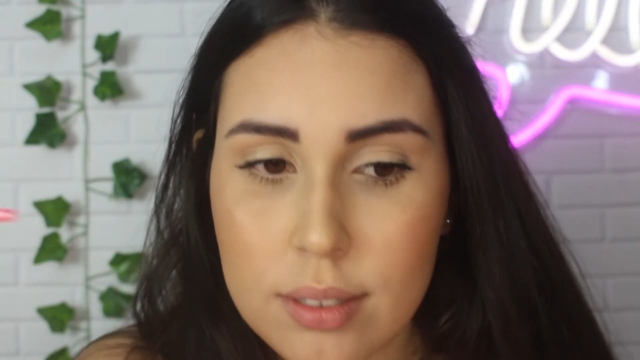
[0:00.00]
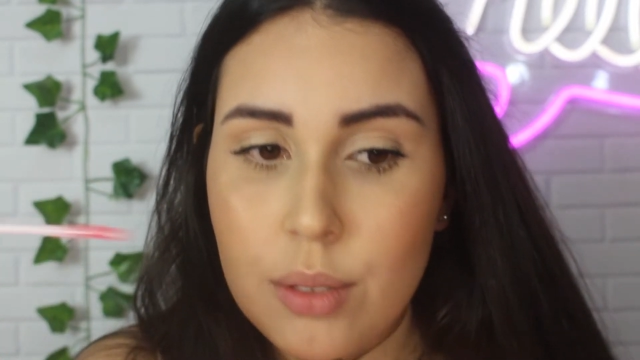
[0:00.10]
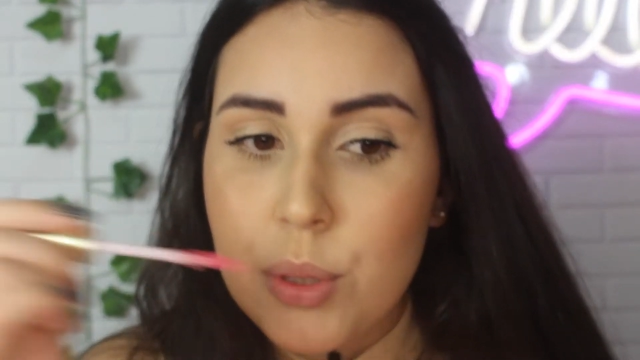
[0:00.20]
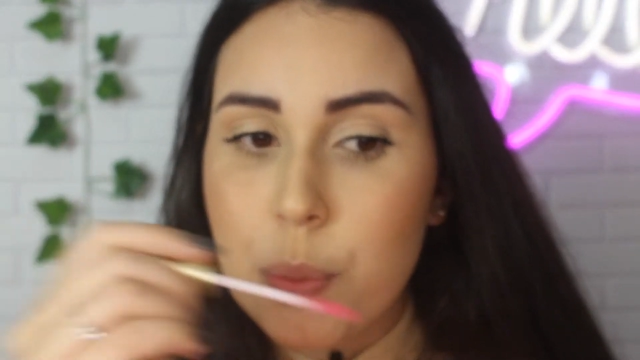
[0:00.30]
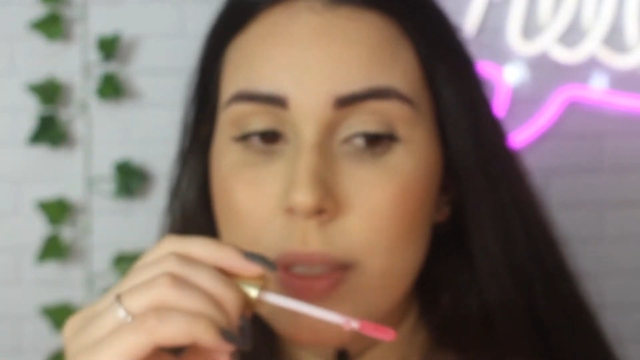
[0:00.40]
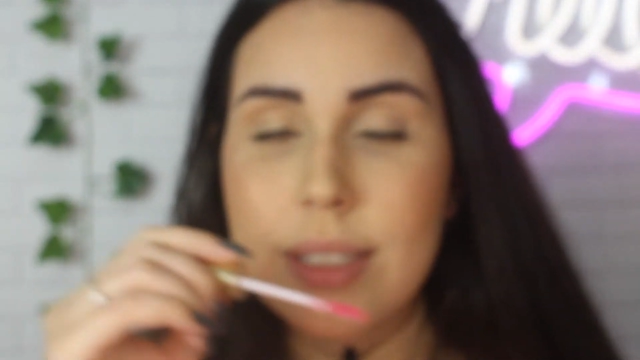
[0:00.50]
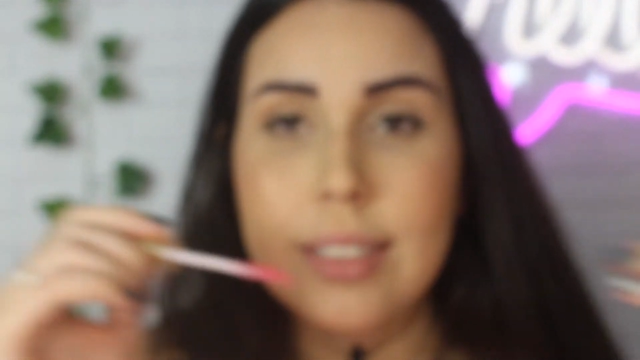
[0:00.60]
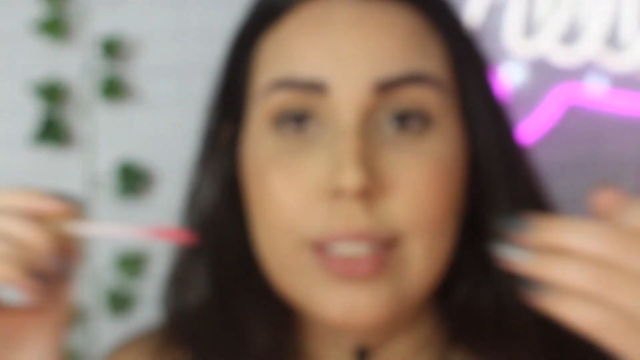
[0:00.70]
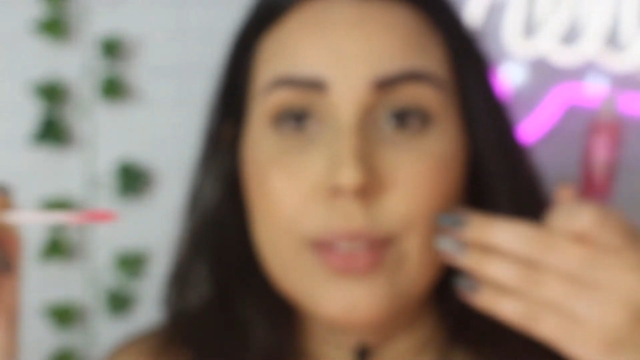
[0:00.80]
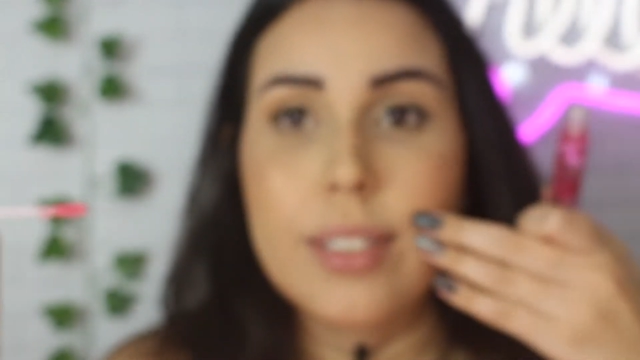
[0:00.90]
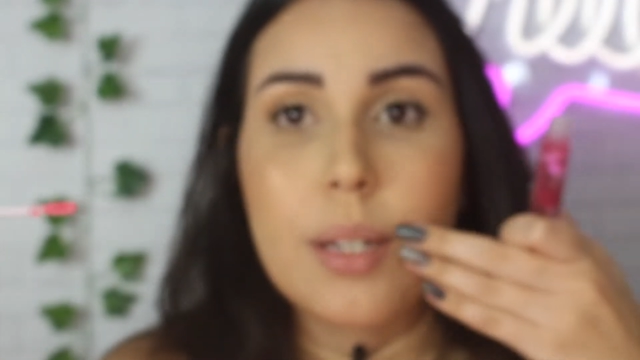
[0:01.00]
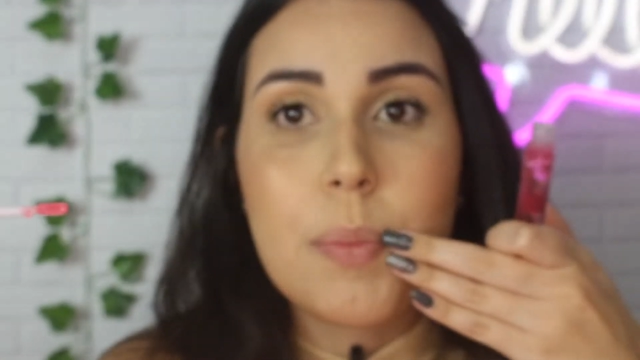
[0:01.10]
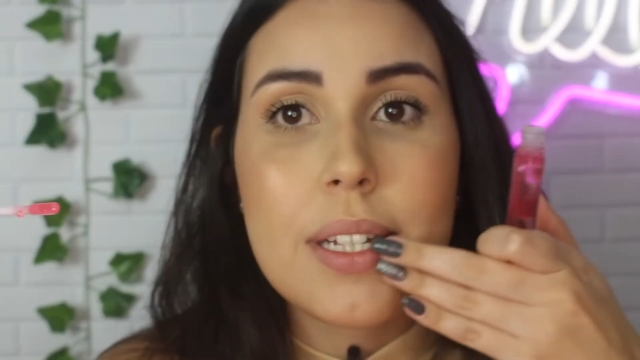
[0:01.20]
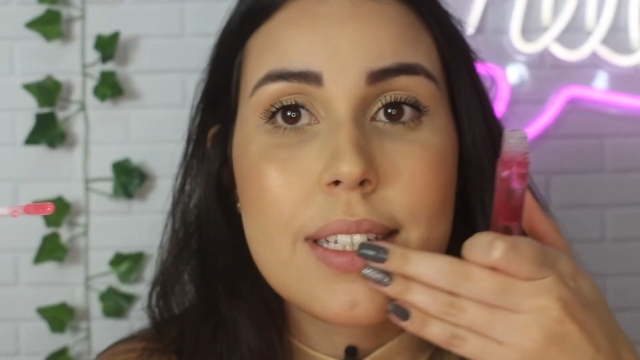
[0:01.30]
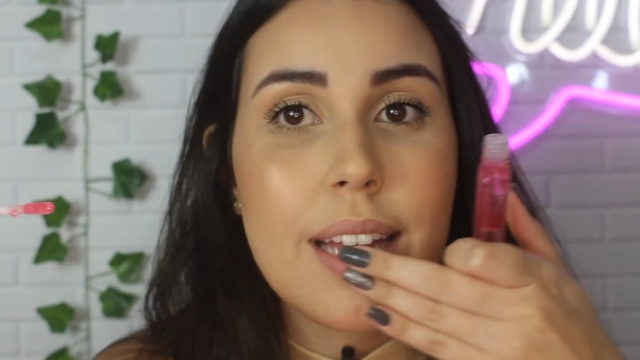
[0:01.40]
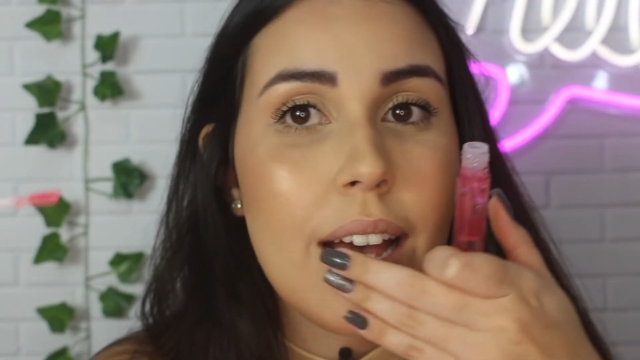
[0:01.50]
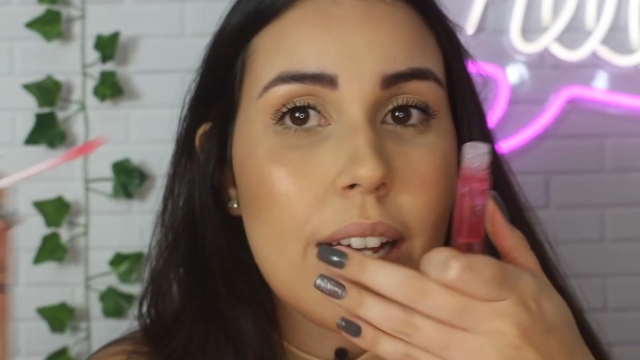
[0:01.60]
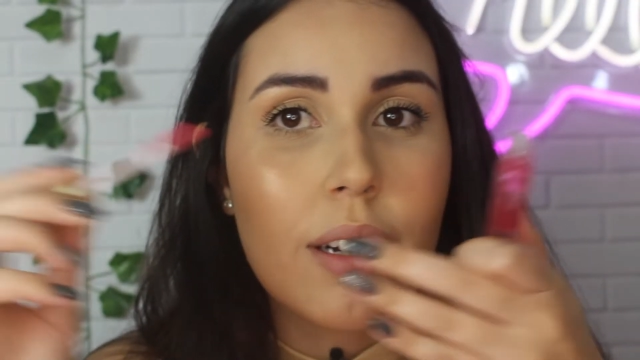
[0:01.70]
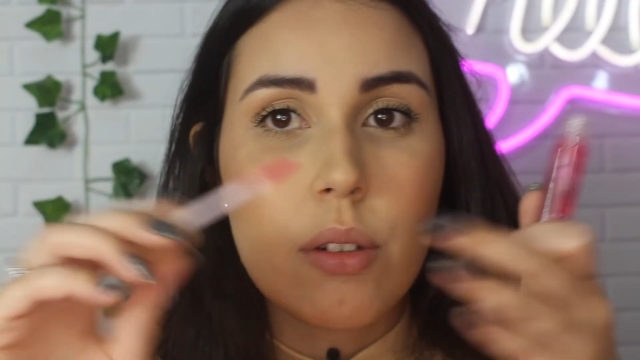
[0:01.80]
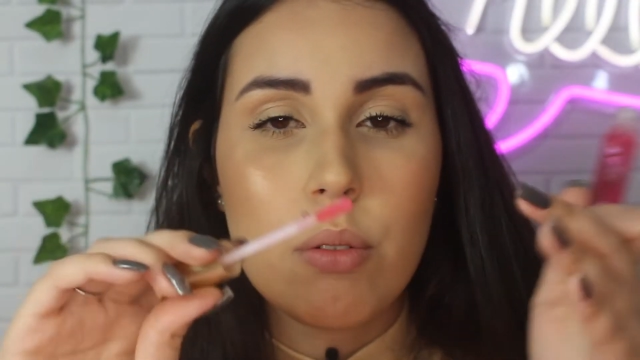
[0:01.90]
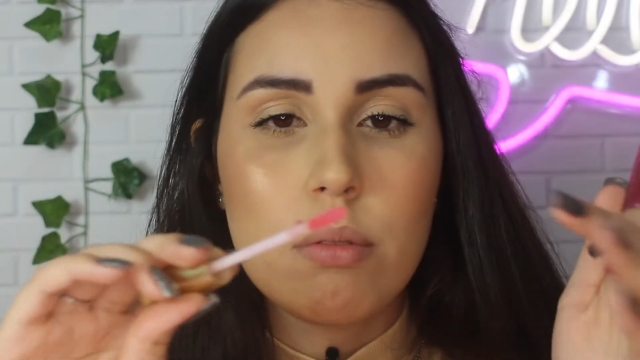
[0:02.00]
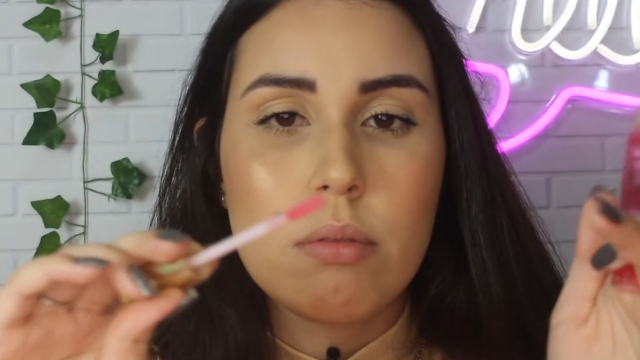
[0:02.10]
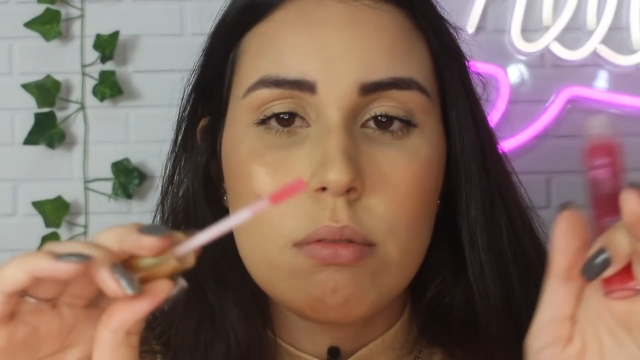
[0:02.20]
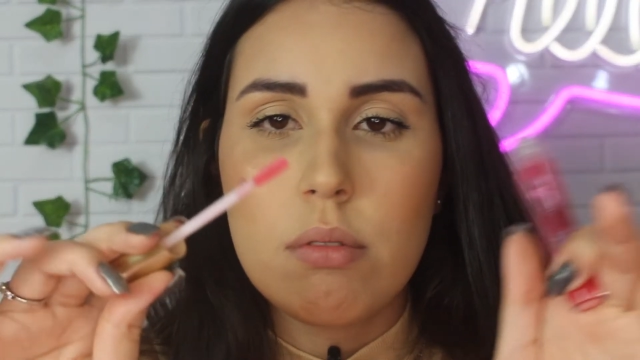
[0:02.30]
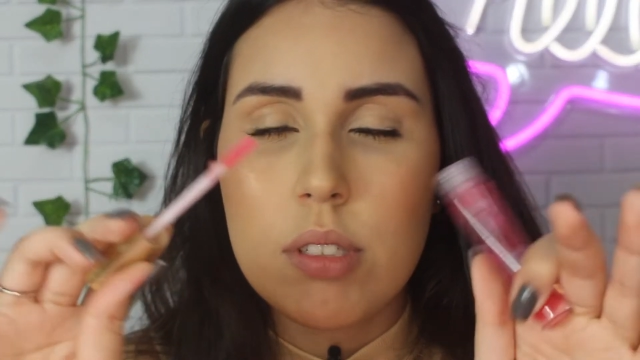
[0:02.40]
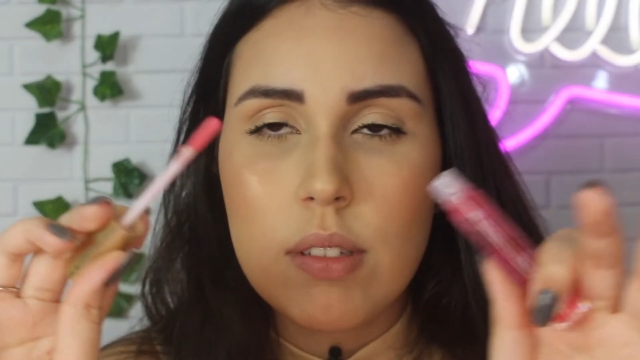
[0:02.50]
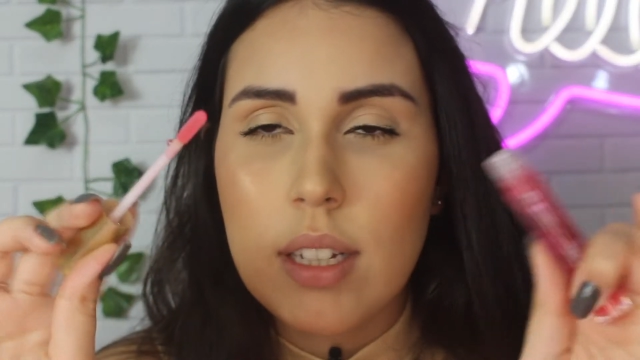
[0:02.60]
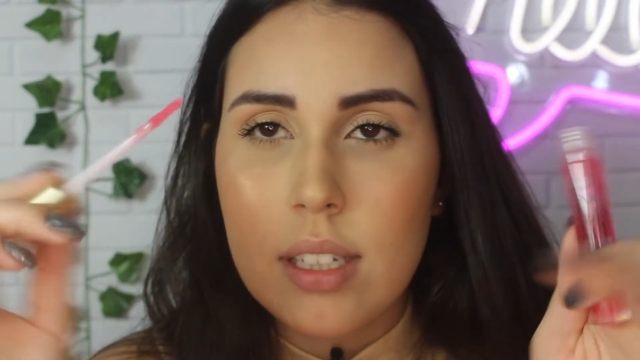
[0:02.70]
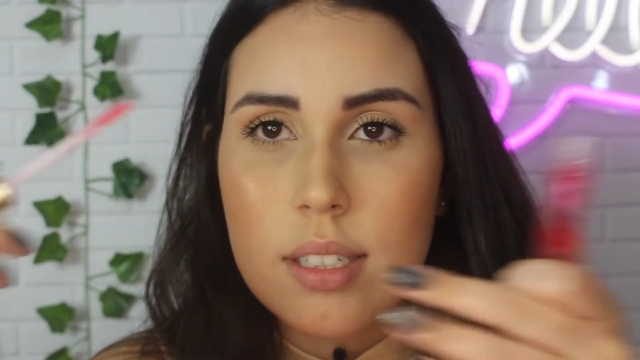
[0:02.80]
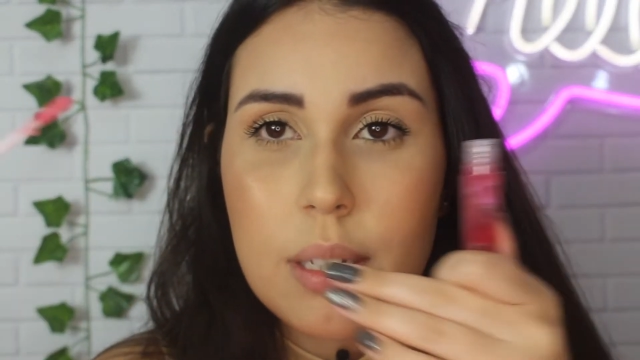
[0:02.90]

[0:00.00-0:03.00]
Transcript: Então, tipo assim, você consegue passar com isso daqui,